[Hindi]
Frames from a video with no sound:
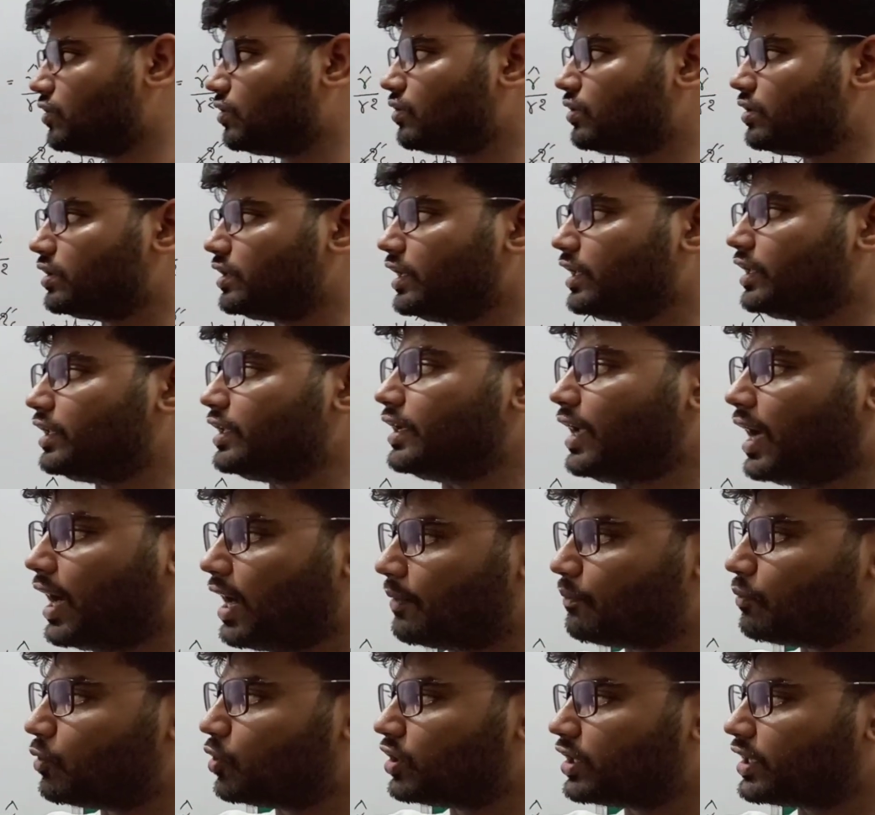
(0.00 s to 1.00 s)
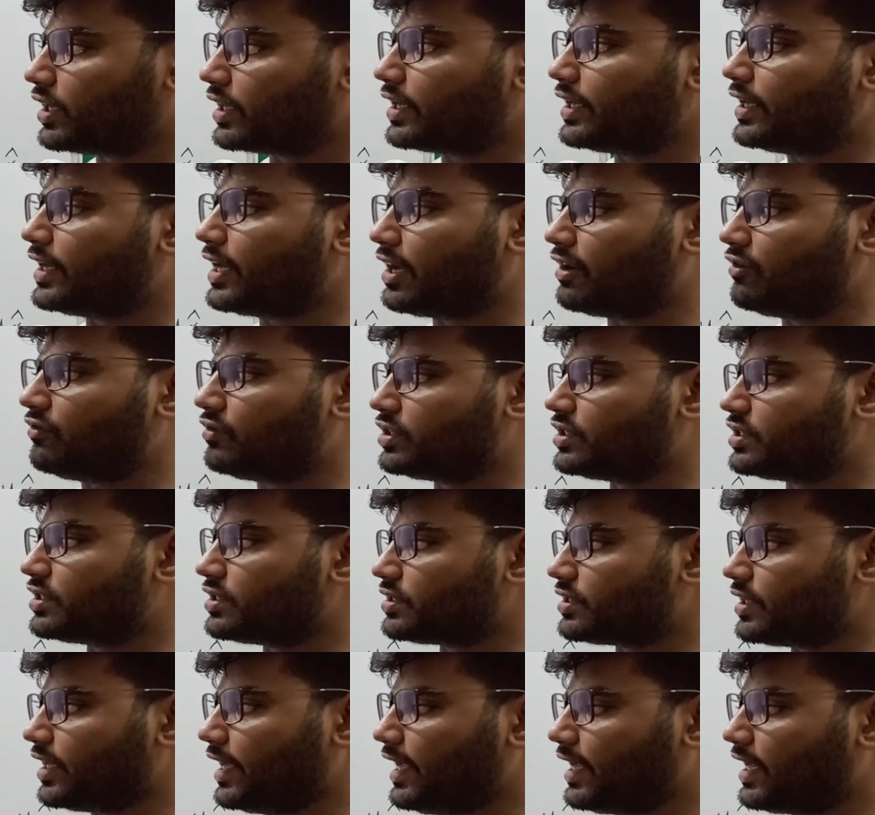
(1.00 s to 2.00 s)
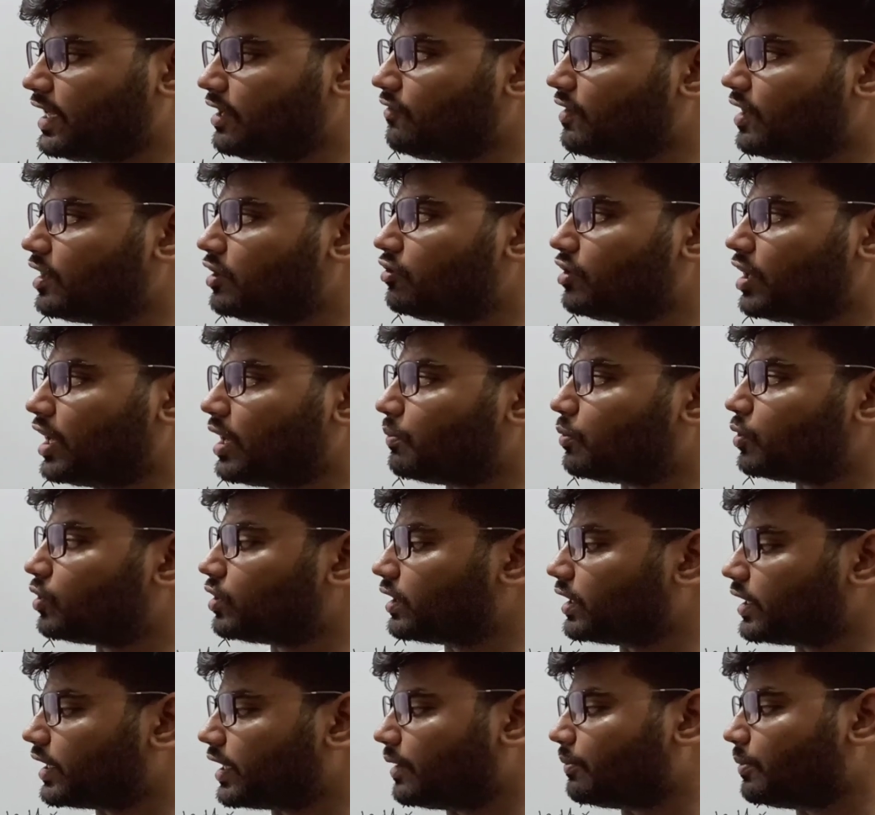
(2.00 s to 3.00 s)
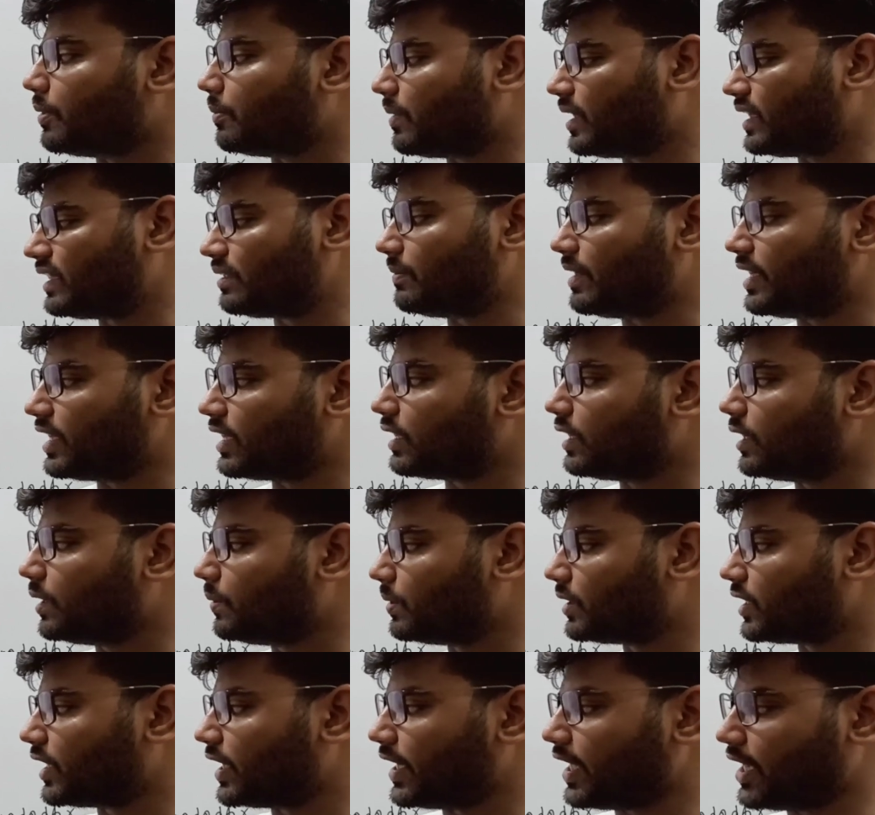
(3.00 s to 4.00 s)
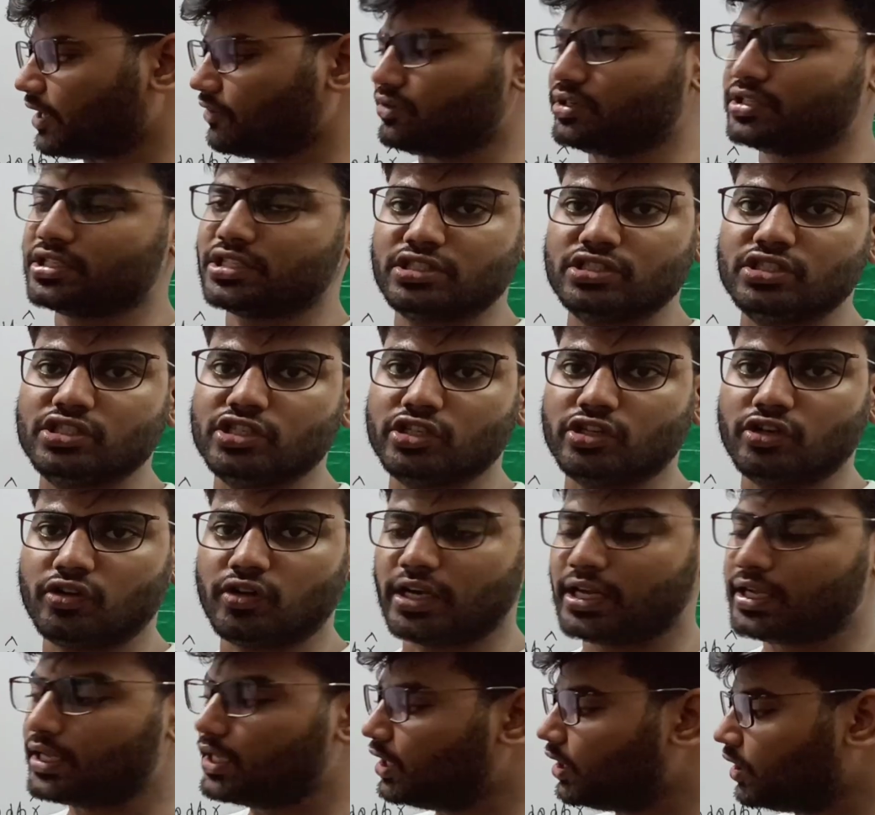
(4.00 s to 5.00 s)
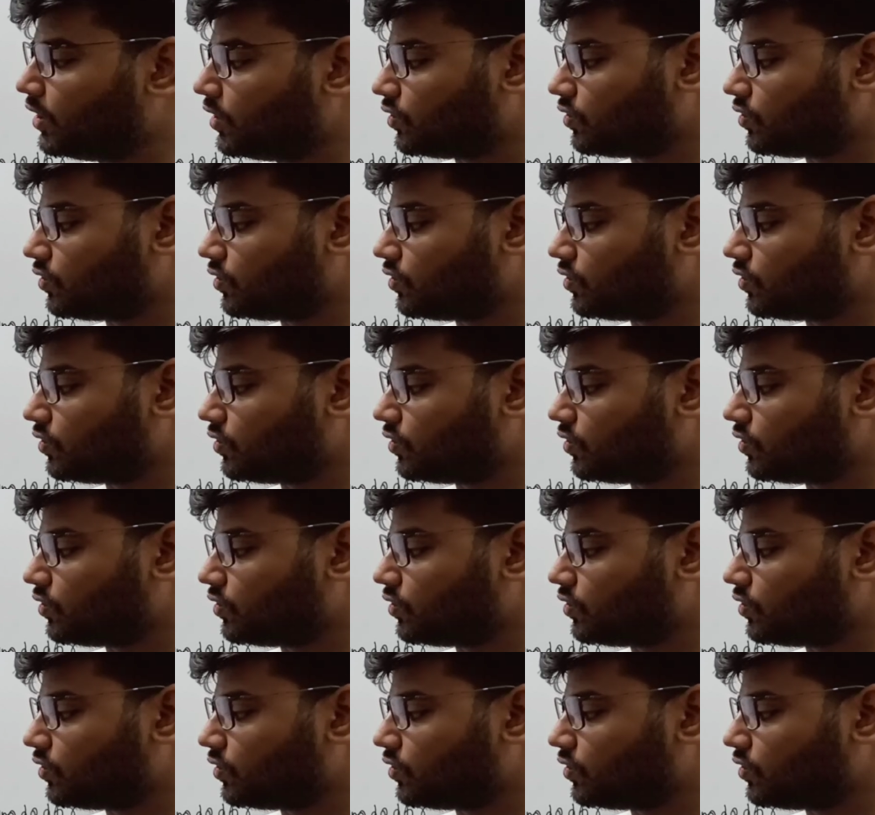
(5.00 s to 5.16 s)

जीरो यदि यहाँ पुट करें डाइवर्जेंस ए की वैल्यू यहाँ पुट करें हमें मैथमेटिकली पता है डाइवर्जेंस जीरो है